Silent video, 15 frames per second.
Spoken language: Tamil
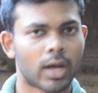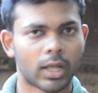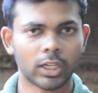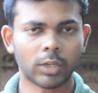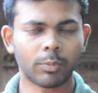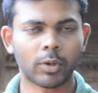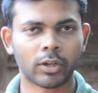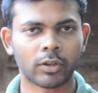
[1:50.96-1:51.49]

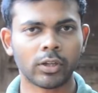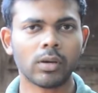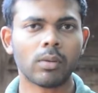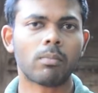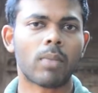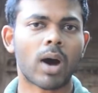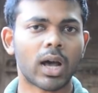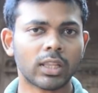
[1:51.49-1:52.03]
அதுக்கு பிறகு
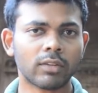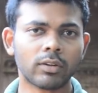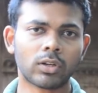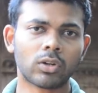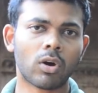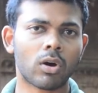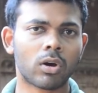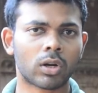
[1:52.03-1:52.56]

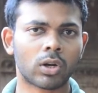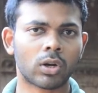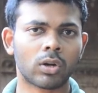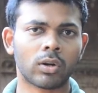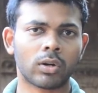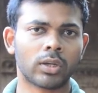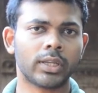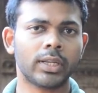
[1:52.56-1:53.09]
மாதவன் ராவ் அவர்கள்
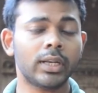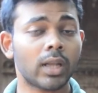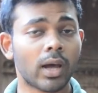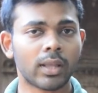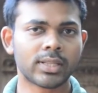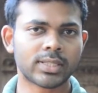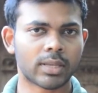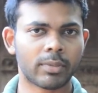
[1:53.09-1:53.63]

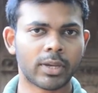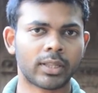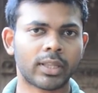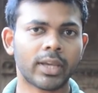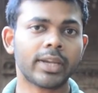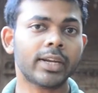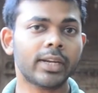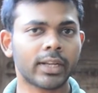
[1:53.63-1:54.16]
இல்லாத
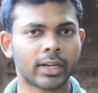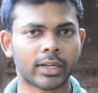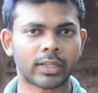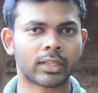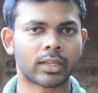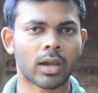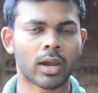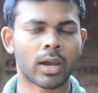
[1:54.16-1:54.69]
சமயத்தை
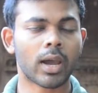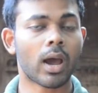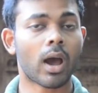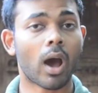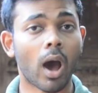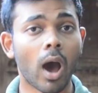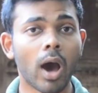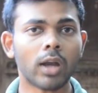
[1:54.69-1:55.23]
ஈடுகட்டுறதுக்காக
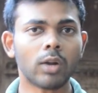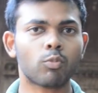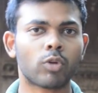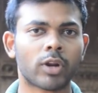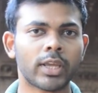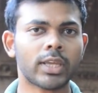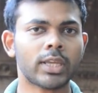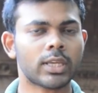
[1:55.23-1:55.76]
ஆறு
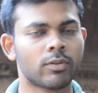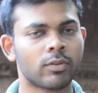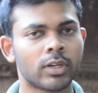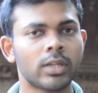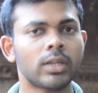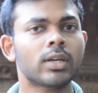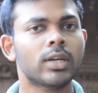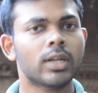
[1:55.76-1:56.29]
முறை இவர்
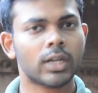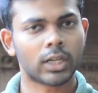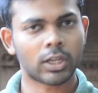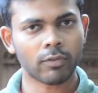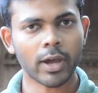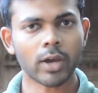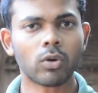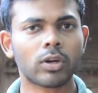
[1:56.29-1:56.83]

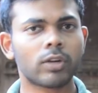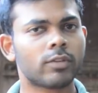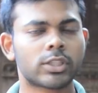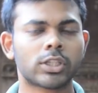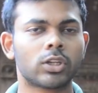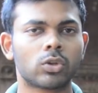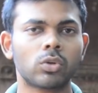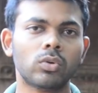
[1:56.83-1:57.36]
ட்ரிவாங்கூர்
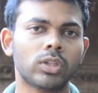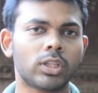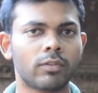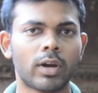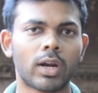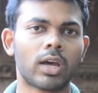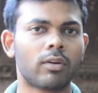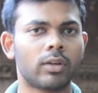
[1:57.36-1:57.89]
டிவிஷனுக்கும்
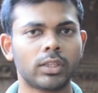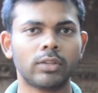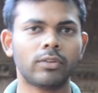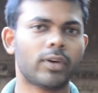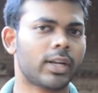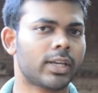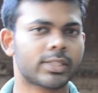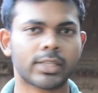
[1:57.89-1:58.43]
திவானா வந்து
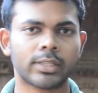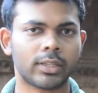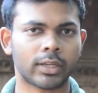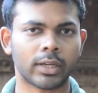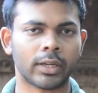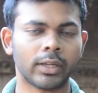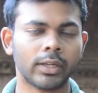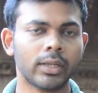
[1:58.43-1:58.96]
வேலைக்கு
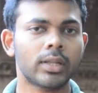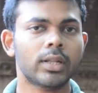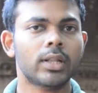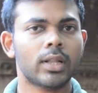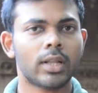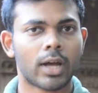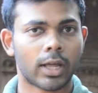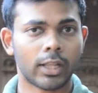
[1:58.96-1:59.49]
சேர்ந்திருக்காரு
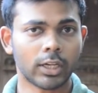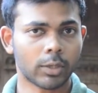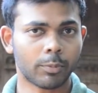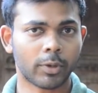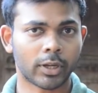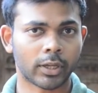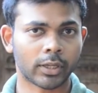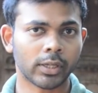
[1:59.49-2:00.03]
அதற்கு
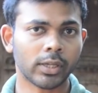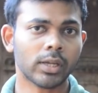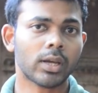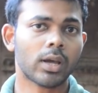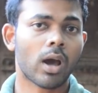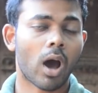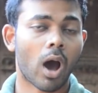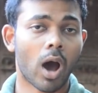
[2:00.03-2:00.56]
பிறகு
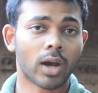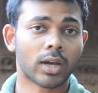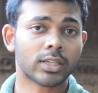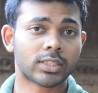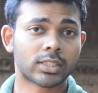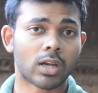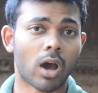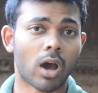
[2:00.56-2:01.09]
ஆகஸ்ட்